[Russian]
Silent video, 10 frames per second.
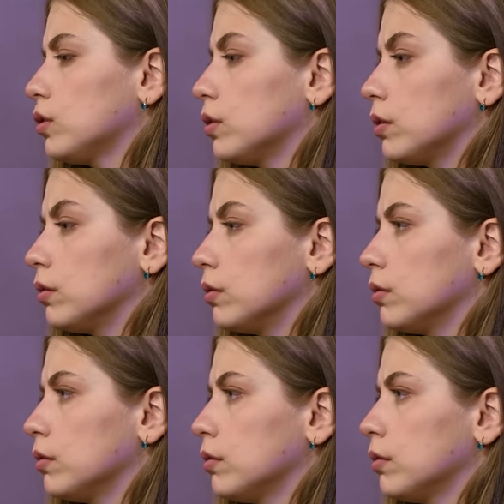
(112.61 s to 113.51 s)
скрыла. А, ты
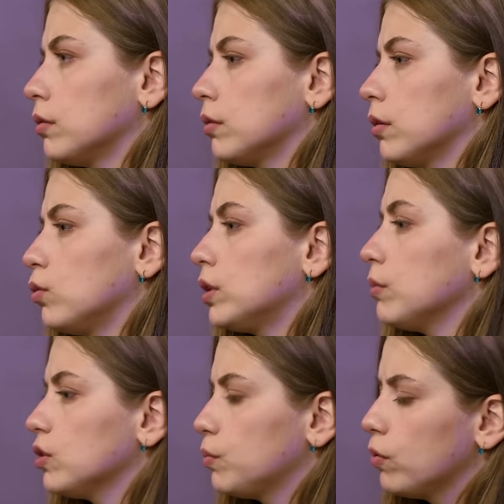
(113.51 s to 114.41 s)
скрыла. Но там
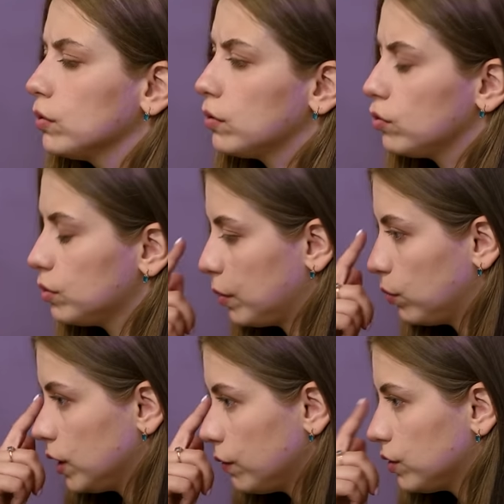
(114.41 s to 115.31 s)
есть полный рост. имеет
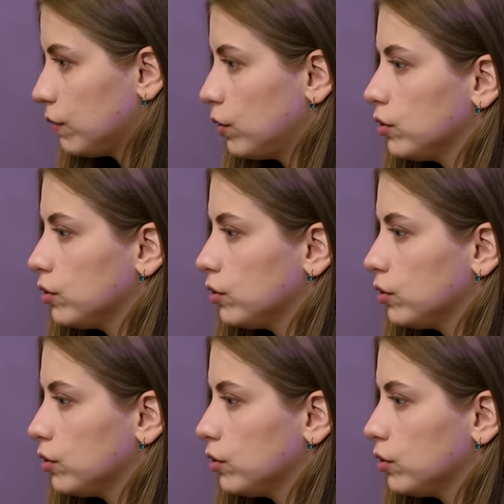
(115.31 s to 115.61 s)
Я выставляю,